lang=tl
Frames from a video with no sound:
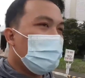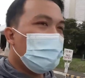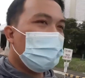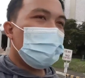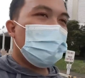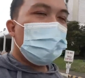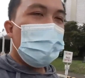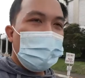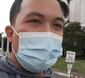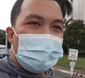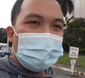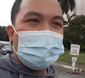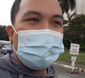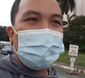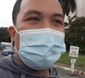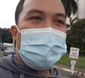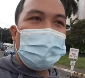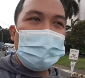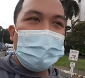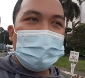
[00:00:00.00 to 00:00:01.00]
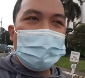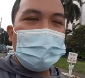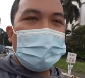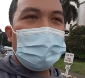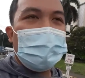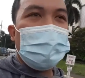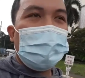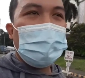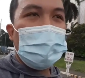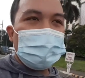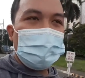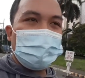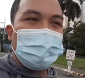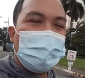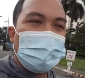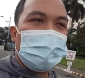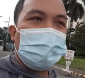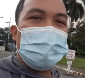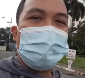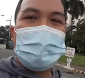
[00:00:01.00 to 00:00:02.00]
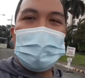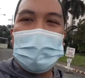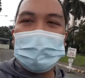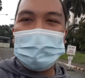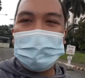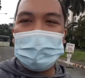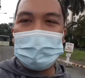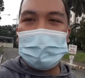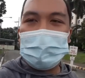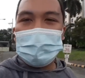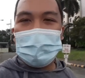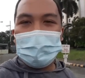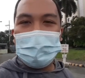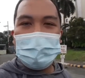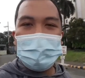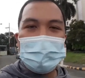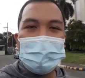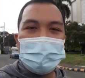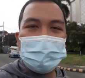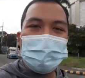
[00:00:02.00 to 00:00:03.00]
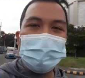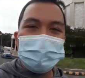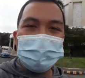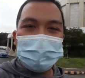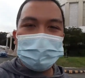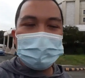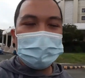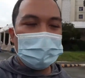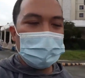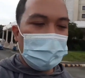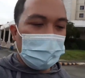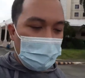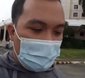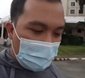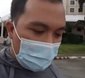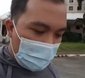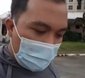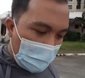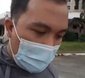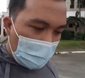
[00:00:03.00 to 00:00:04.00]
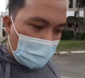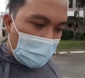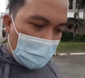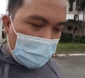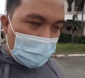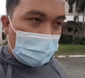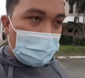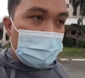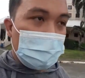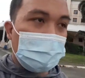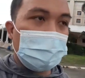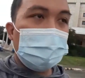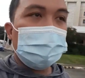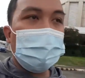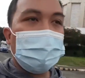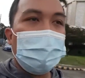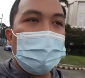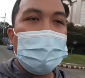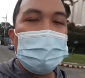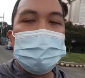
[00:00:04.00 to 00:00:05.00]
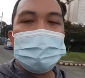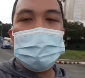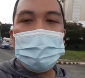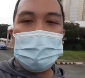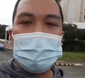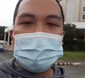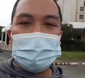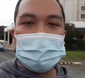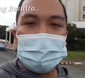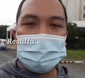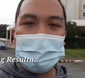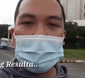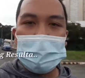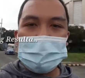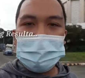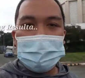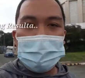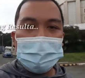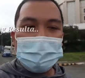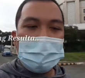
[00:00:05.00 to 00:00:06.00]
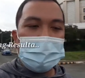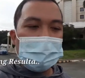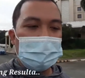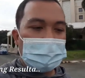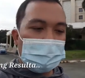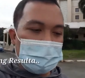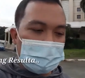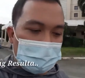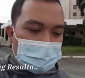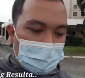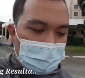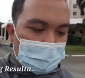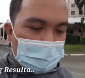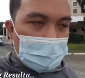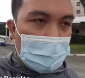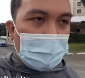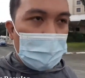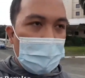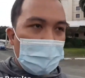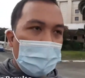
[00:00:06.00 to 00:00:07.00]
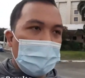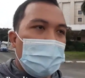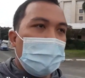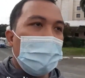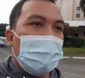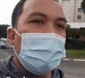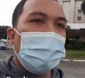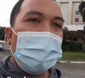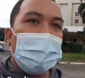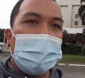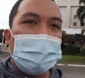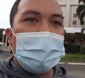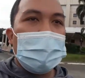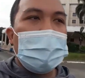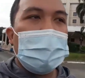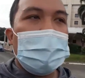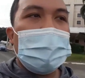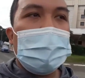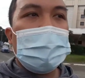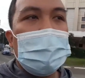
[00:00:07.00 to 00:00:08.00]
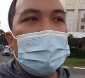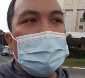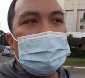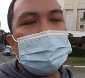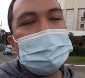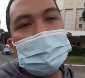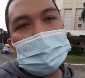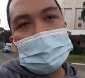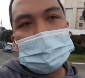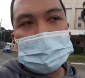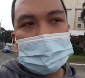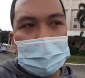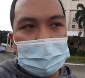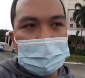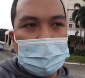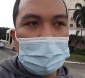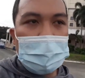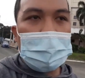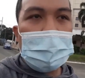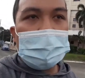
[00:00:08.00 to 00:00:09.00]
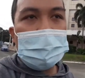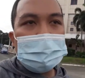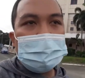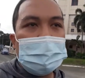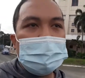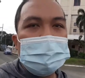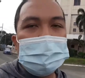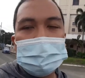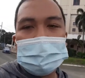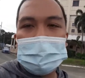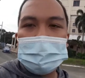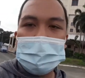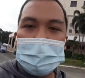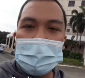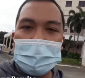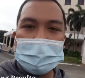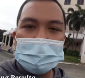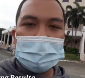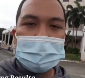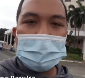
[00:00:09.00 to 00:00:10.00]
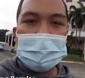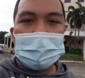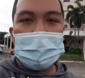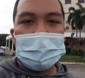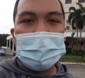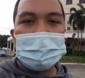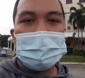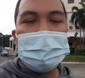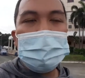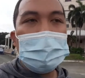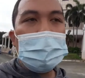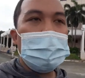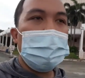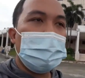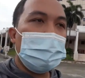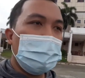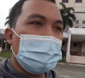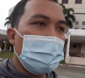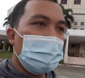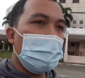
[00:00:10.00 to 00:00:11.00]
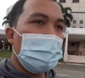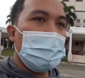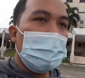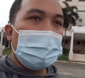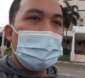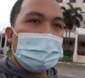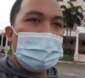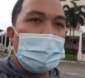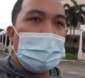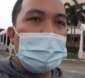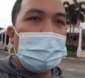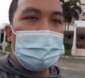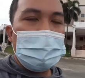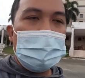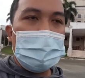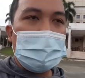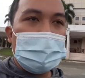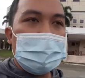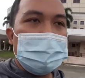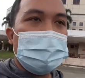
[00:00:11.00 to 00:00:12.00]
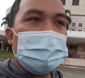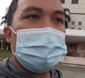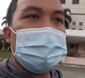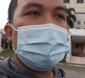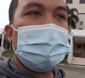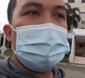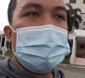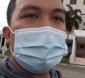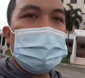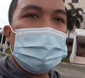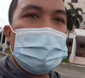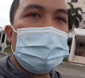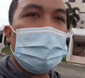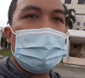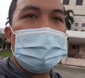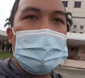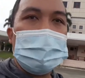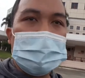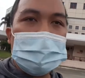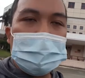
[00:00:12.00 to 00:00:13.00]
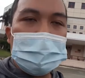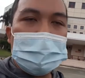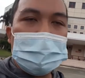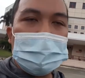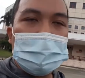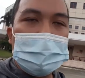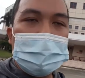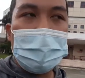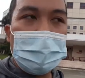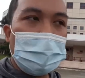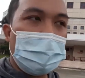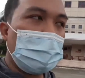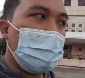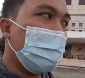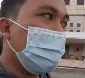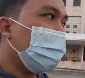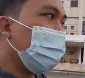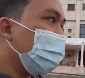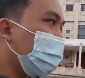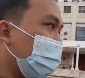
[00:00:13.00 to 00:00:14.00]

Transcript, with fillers: yun guys so uh, as per dun sa ating uh, booth ay 3 to 5 days bago makuha yung result via itetext ka nila and then sesend nila sa email mo na ibinigay mo doon o inilista mo doon sa form